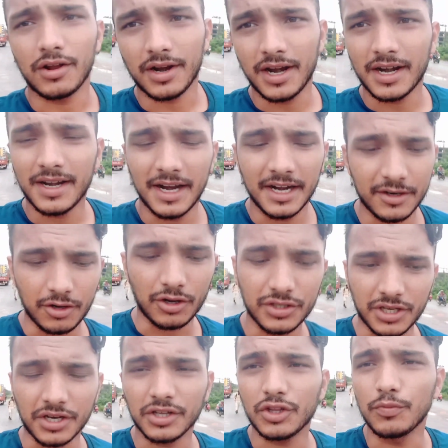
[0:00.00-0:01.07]
और रेड लाइट
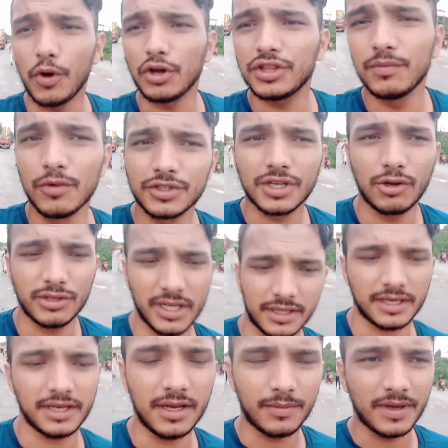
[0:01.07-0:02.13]
क्रॉस करना तो बहुत ही मुश्किल हो
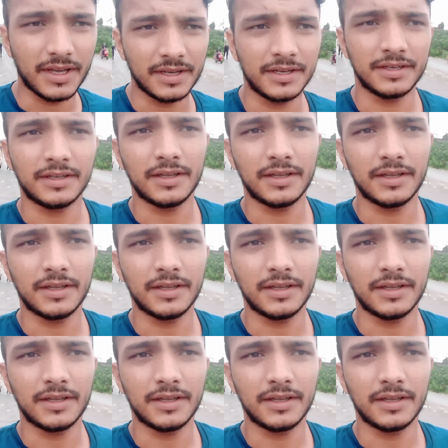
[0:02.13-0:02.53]
जाता है हमें